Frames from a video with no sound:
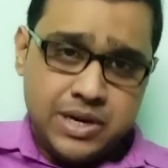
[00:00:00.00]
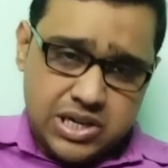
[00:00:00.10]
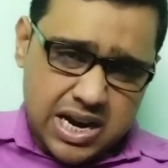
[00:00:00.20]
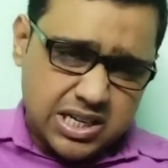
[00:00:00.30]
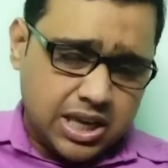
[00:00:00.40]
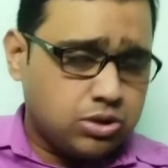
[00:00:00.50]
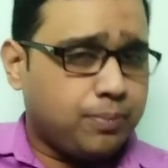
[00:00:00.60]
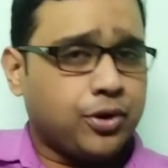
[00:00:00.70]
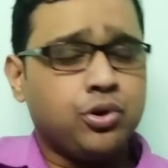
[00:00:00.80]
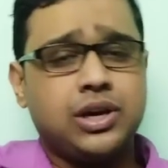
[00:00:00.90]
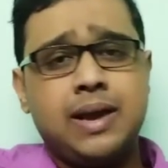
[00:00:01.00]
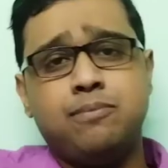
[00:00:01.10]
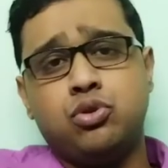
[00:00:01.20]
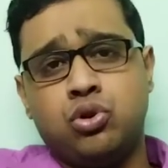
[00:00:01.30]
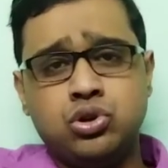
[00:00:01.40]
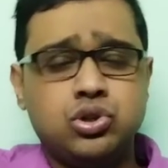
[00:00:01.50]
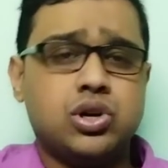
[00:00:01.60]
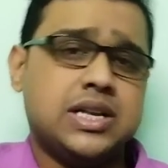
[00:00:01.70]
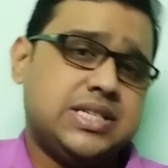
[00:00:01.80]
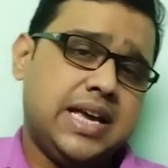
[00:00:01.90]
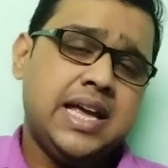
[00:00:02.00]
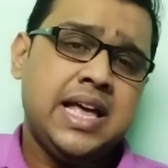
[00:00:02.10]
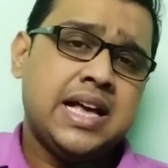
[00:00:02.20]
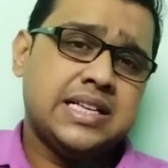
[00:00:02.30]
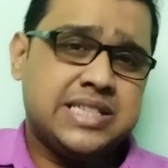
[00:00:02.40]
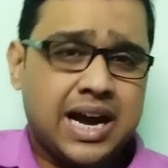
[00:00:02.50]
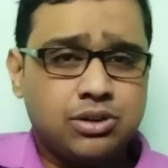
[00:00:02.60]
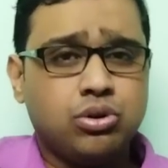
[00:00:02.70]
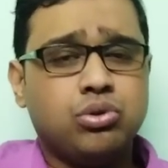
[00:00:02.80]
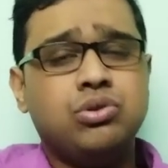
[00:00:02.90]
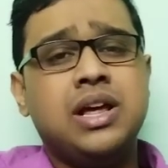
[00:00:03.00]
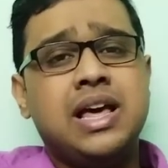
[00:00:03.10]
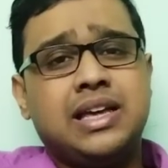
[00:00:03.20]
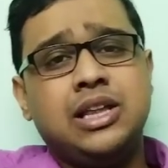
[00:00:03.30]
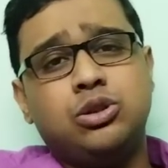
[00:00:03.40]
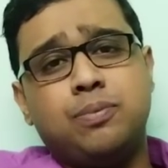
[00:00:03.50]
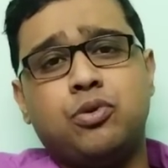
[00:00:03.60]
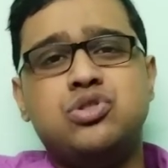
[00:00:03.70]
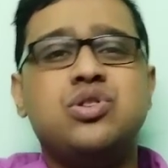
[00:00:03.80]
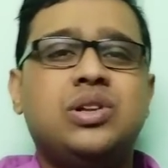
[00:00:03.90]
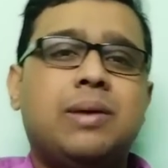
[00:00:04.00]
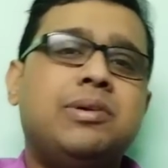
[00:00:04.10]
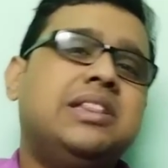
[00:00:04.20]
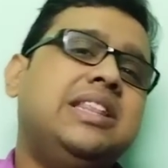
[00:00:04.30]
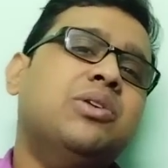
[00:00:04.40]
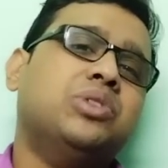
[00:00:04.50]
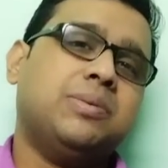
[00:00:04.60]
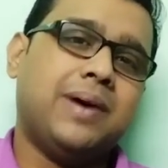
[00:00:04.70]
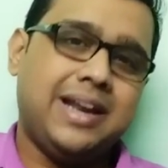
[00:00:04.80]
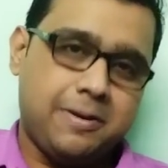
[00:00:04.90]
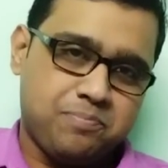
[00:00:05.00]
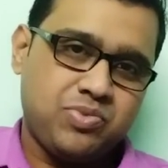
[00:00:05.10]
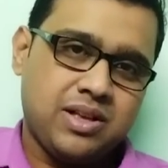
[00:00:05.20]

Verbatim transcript: বিশেষ কিছু পদক্ষেপ গ্রহণ করেছে যার দরুন কিন্তু প্রতিযোগিতা বৃদ্ধি হতে পারে